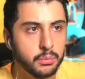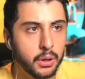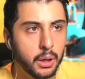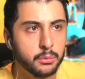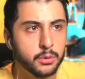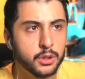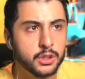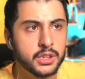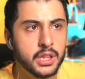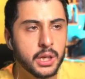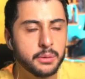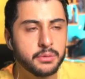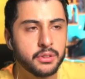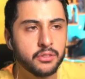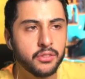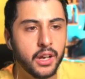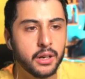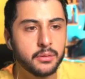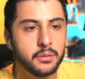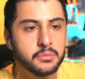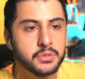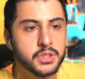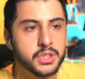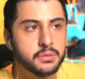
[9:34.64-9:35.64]
Ama tepki
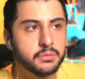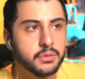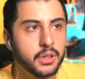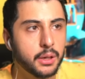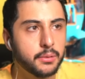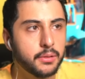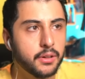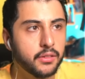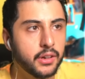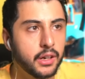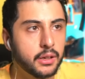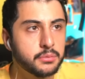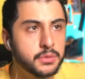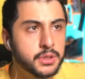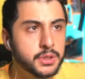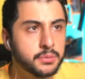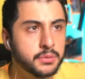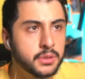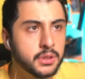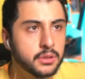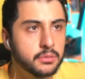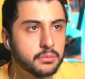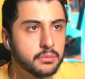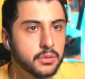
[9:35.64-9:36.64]
vermemiştim galiba. Vermiş
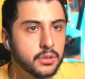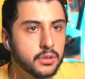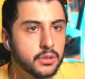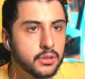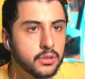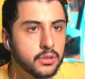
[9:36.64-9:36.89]
miydim?